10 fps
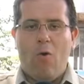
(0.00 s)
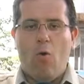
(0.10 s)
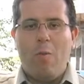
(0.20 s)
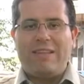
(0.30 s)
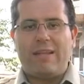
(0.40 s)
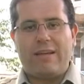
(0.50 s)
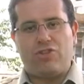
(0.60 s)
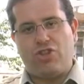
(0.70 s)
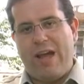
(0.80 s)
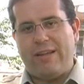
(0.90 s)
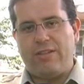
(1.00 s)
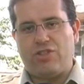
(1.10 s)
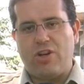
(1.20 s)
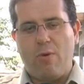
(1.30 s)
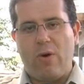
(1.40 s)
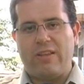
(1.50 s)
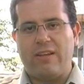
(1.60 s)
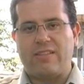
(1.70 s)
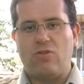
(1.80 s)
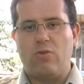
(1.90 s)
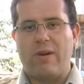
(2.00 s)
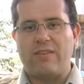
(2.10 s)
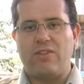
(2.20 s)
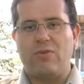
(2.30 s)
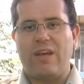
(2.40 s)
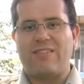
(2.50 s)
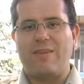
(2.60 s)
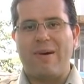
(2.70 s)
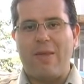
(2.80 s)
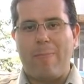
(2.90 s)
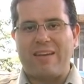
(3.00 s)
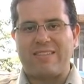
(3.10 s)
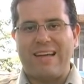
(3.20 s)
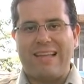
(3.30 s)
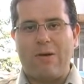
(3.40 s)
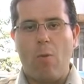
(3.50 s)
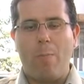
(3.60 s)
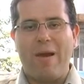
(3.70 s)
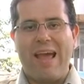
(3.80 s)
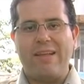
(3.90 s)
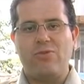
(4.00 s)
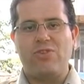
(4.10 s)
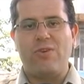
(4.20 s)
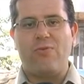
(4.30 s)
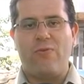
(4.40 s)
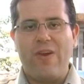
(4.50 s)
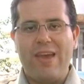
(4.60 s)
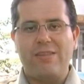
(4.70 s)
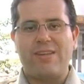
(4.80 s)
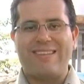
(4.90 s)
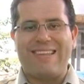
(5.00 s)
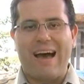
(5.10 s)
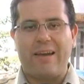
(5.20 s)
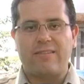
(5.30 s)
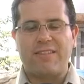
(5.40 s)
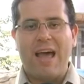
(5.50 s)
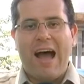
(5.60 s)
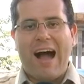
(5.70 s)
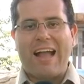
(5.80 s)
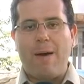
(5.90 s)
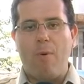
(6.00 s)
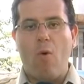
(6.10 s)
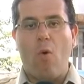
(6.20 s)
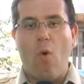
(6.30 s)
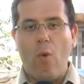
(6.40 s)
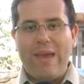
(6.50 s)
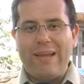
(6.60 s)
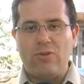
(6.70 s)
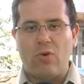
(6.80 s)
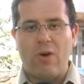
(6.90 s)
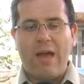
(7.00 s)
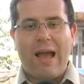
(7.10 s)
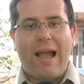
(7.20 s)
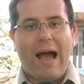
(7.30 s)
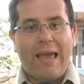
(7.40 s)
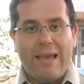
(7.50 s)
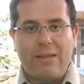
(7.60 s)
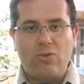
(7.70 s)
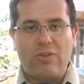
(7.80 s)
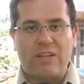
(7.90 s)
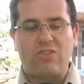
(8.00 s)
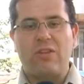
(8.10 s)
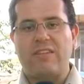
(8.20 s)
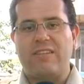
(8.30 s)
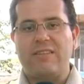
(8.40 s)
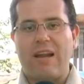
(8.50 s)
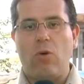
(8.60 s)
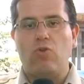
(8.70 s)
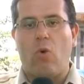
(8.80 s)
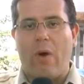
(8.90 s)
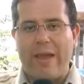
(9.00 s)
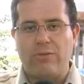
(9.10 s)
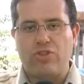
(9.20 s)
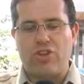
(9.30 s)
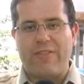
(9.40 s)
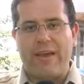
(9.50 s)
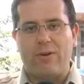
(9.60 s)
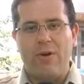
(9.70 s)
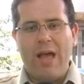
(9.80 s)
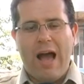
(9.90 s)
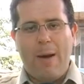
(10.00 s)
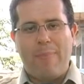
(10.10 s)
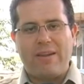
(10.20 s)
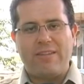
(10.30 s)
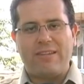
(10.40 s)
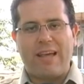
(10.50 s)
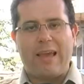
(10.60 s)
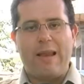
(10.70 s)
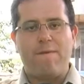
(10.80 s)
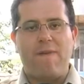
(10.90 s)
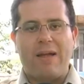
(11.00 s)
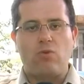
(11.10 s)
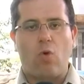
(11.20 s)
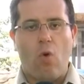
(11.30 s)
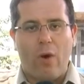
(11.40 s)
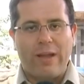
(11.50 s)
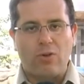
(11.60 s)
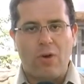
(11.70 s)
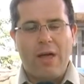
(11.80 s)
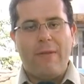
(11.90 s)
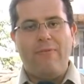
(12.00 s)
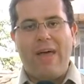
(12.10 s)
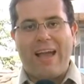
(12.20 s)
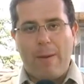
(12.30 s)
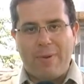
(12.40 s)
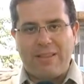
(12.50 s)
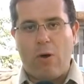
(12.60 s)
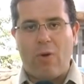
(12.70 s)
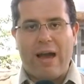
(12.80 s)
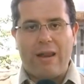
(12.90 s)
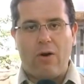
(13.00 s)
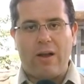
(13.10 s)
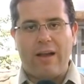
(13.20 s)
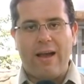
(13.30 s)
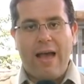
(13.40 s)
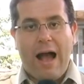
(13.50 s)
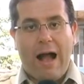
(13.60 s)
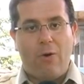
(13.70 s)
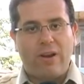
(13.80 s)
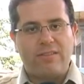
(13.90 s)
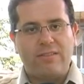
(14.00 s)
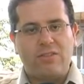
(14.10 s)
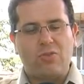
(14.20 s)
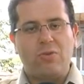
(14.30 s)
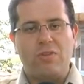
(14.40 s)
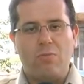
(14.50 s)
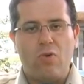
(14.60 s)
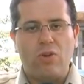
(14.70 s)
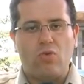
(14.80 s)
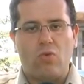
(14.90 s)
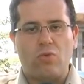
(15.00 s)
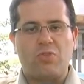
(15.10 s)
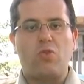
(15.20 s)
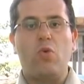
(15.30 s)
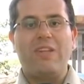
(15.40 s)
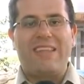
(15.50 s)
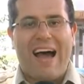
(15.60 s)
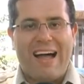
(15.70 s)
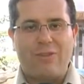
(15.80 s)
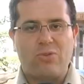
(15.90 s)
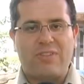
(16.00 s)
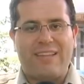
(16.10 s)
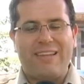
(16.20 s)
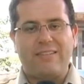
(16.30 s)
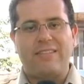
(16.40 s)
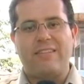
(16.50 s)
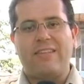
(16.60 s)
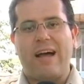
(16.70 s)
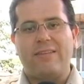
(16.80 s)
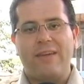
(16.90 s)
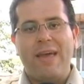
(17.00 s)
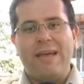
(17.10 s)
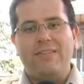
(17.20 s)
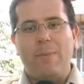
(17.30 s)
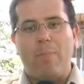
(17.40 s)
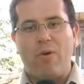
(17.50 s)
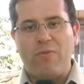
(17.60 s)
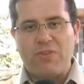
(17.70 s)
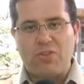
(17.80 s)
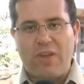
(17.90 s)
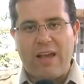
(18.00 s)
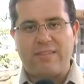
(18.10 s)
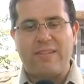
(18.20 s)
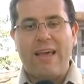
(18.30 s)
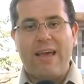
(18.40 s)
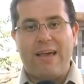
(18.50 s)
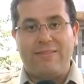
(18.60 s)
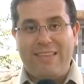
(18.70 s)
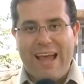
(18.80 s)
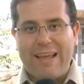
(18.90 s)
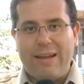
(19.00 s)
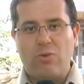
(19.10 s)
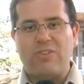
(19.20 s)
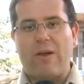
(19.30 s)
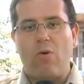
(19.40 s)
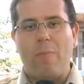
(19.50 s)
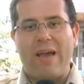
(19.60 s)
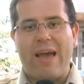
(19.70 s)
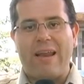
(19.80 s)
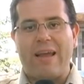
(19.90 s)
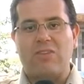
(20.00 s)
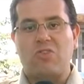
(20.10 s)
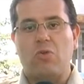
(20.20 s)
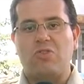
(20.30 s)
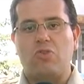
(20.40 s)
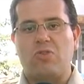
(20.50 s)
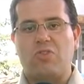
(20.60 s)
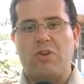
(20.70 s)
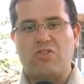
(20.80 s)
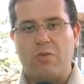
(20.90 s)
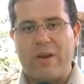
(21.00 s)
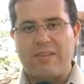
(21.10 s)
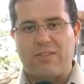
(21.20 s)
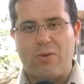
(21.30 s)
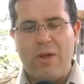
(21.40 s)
Uma tragédia chamou a atenção do Brasil na semana passada. Um prédio de 20 andares acabou ruindo, caindo na zona central do Rio de Janeiro. A partir daquele fato ocorrido na capital carioca, agora se discute muito os cuidados, a necessidade de profissionais eh, técnicos acompanharem as construções no Brasil.